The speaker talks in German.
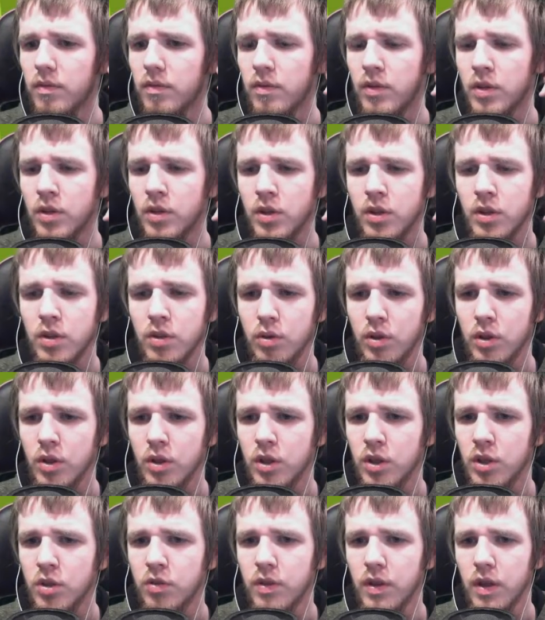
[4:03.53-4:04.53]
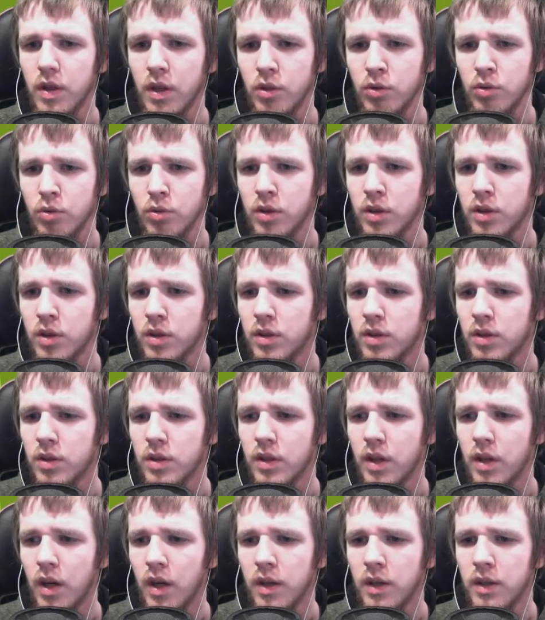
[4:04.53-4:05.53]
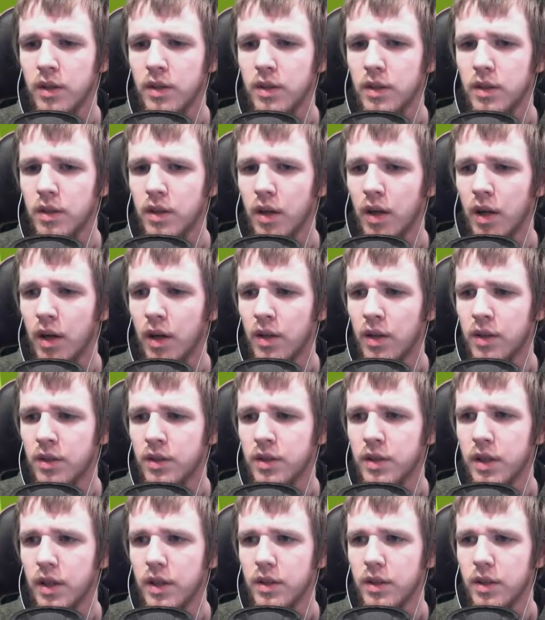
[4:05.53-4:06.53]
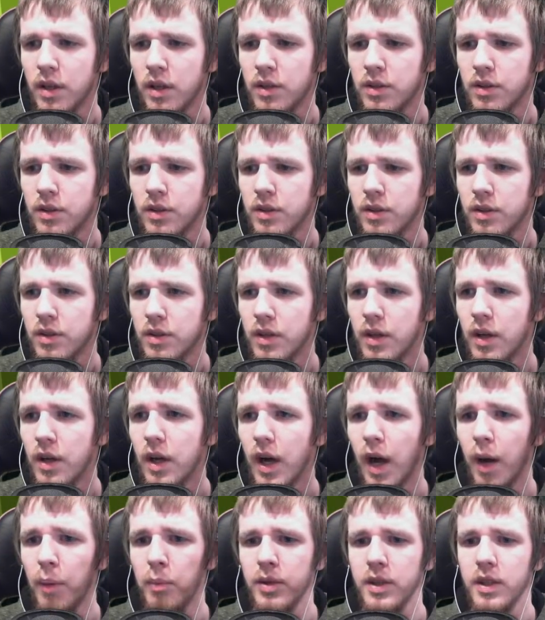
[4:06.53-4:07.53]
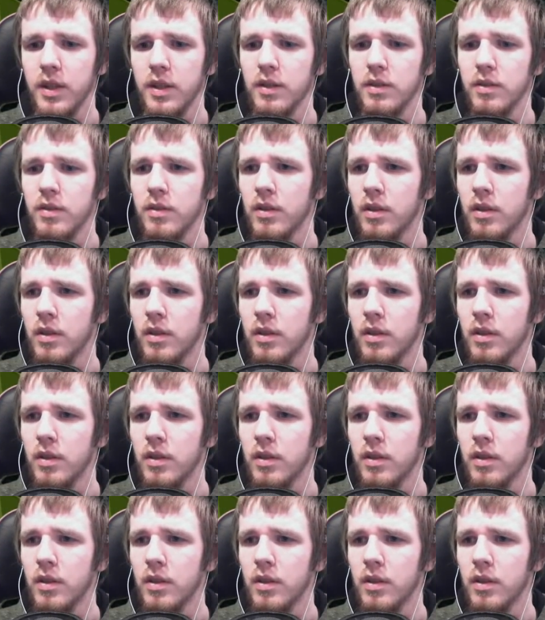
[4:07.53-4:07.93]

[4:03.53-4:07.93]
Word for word: Das ist okay, das war. Also, das ist eigentlich. Das kenne ich alles nicht. Aber ich kann.